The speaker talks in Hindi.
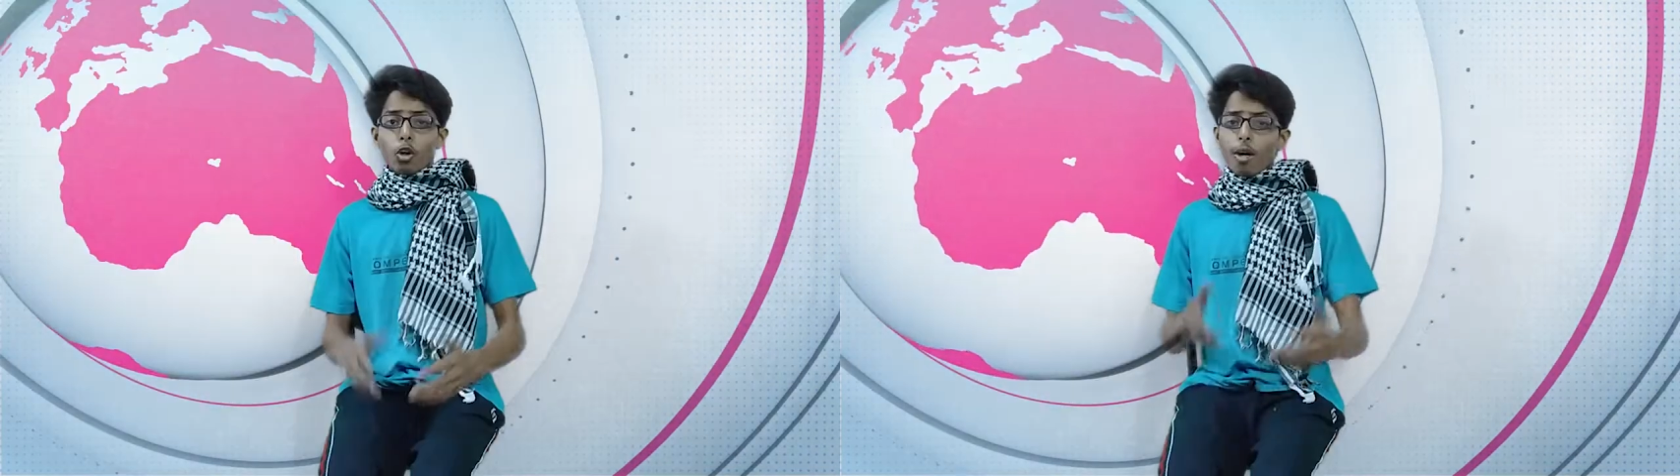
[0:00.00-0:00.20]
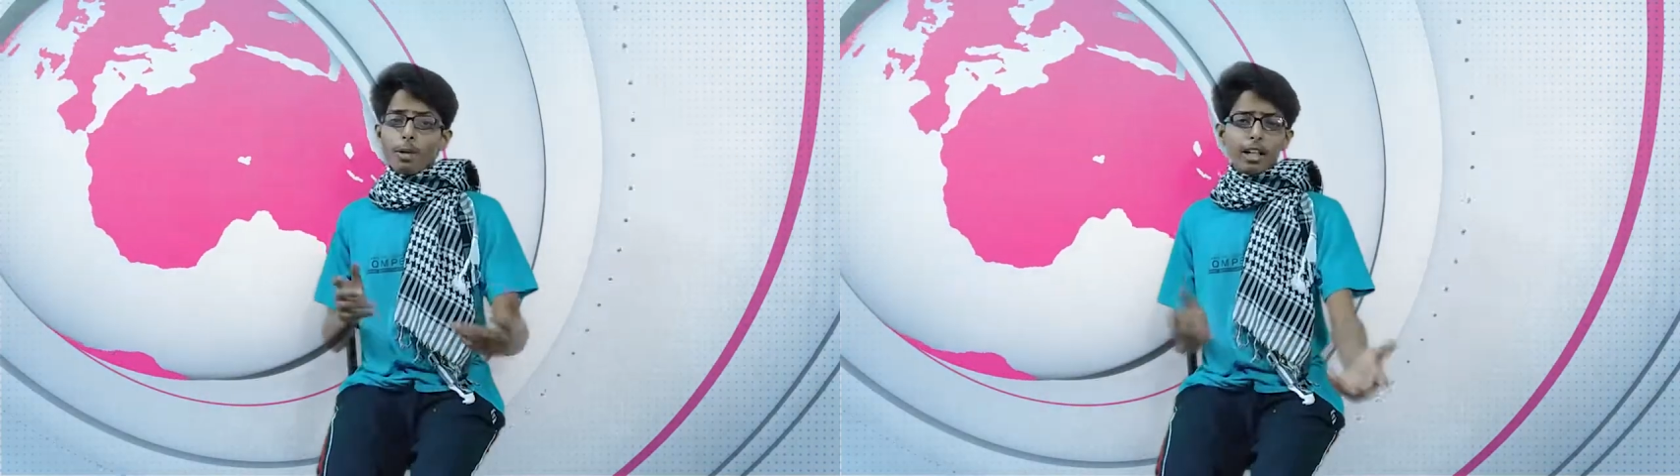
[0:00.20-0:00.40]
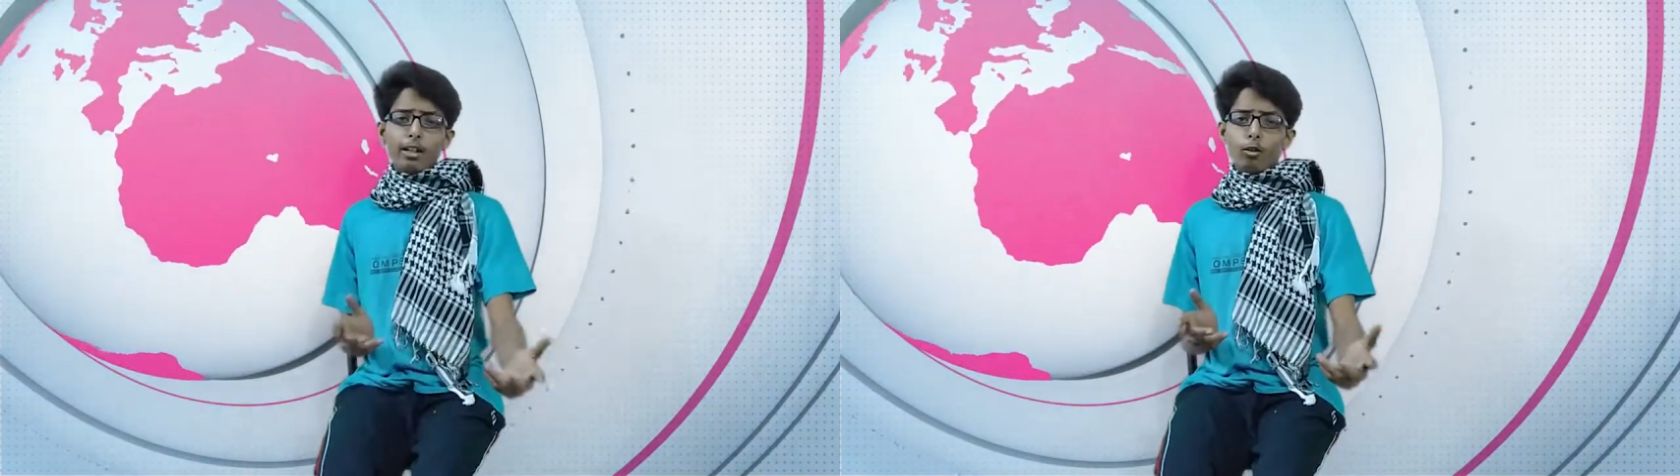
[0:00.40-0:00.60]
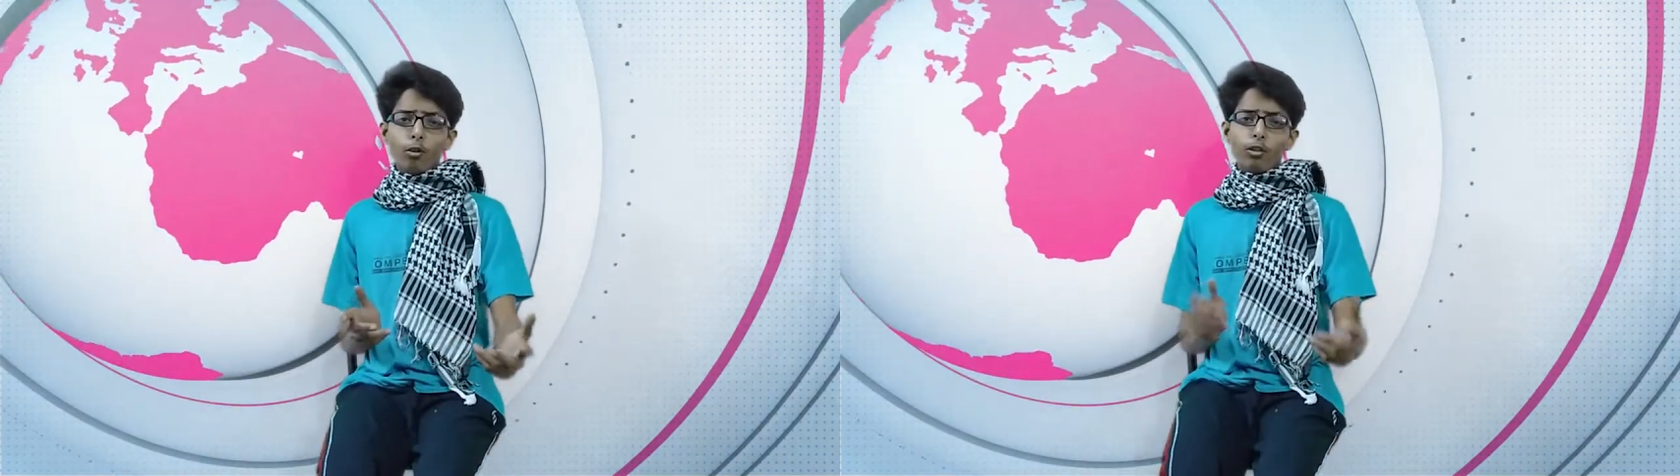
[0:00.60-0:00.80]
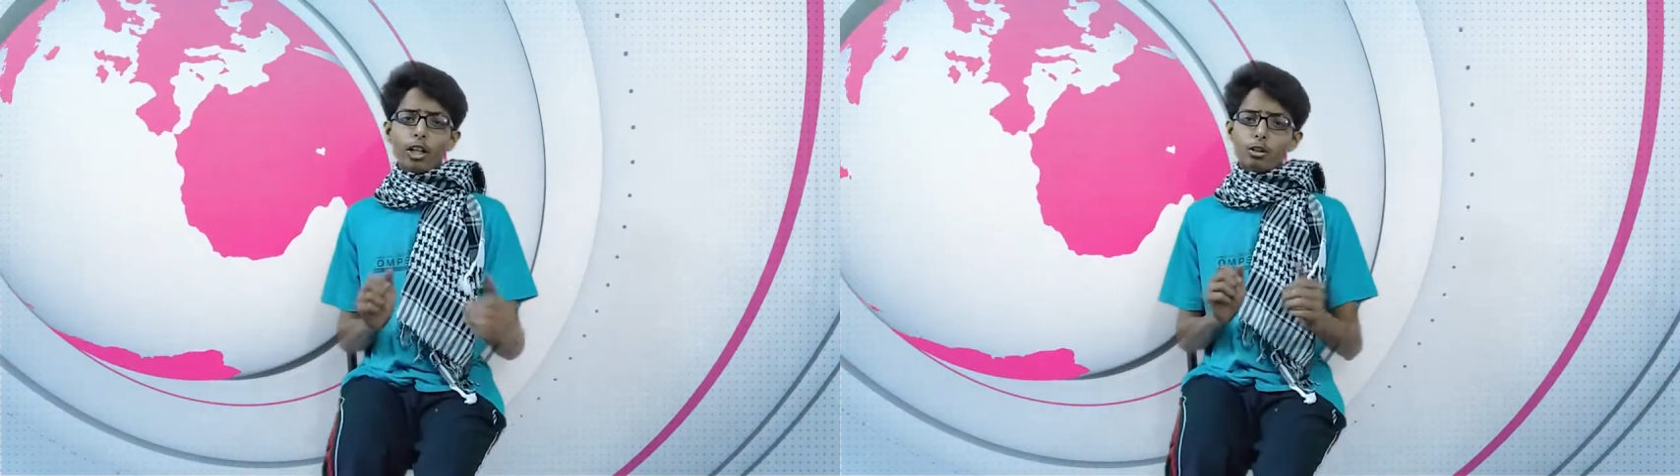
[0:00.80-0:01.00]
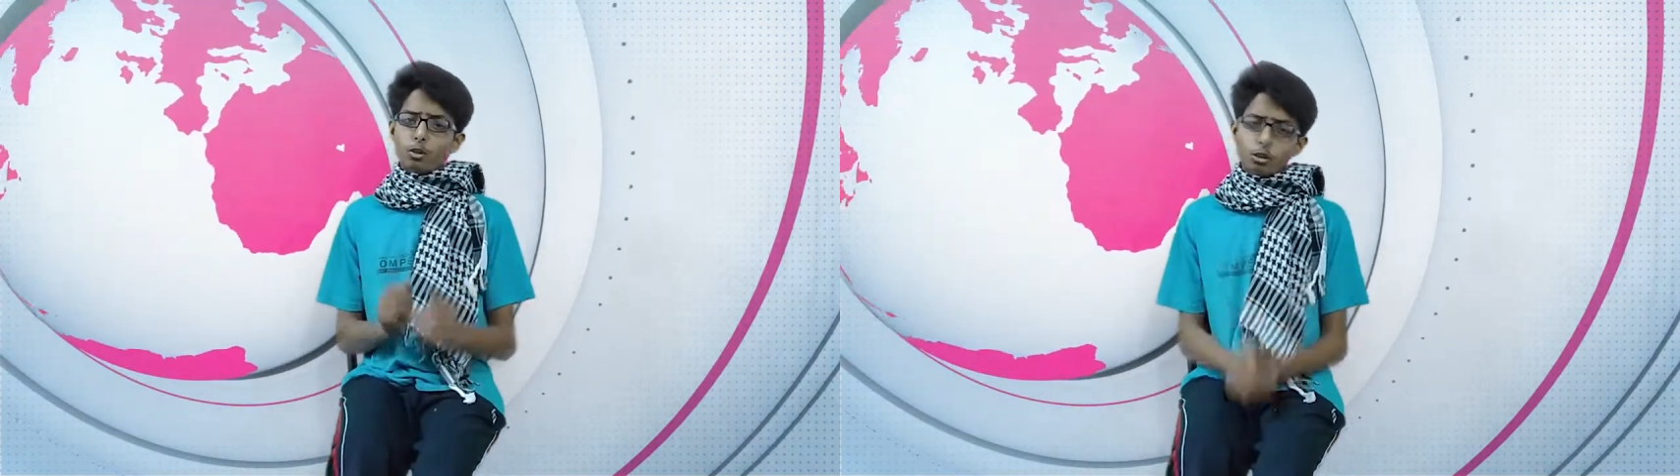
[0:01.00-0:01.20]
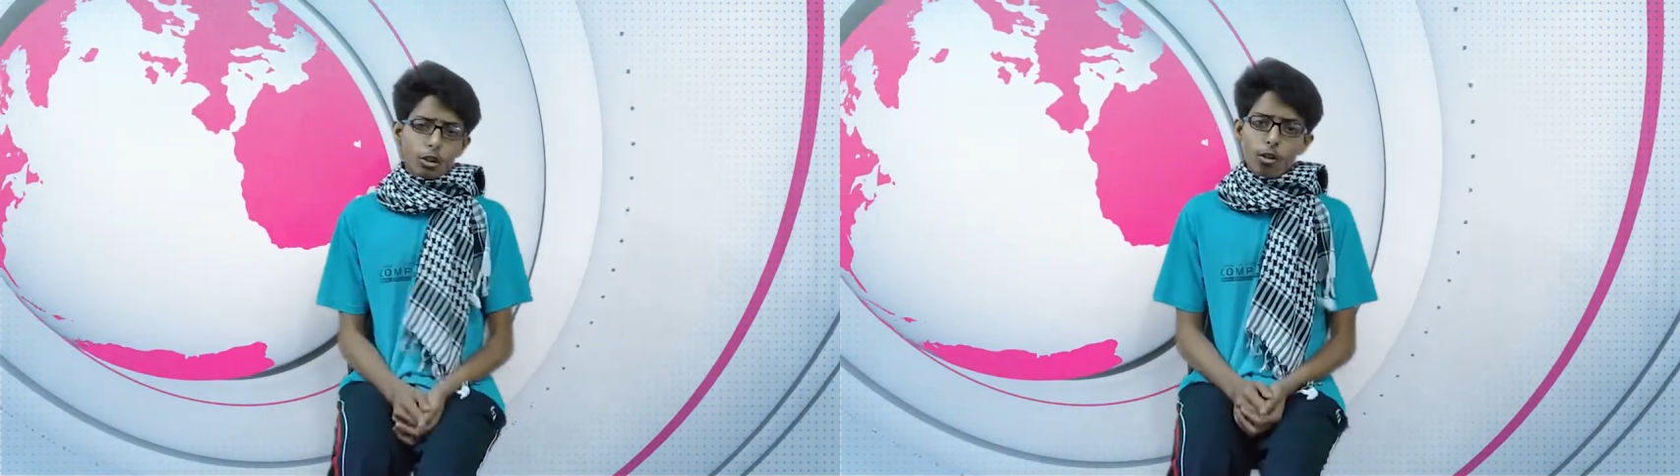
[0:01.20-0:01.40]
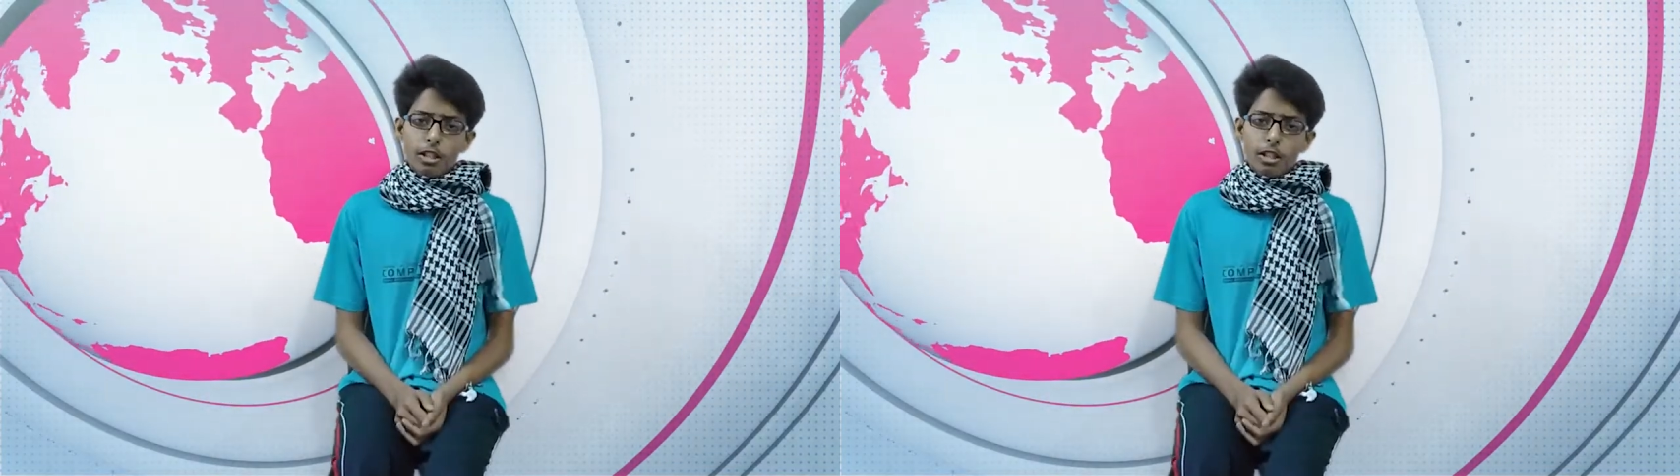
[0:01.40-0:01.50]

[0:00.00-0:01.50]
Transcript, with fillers: तो हमारे खुफिया सूत्रों